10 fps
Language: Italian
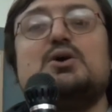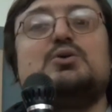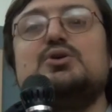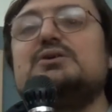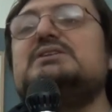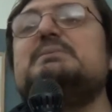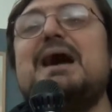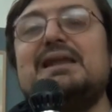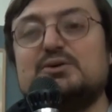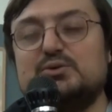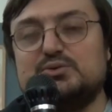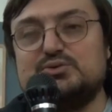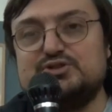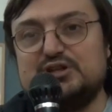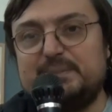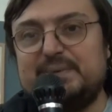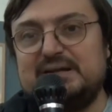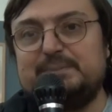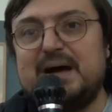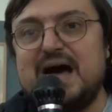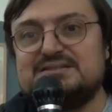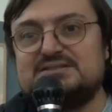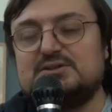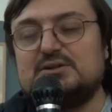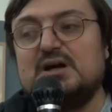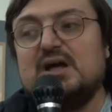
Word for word: un'ottimale conclusione per il pasto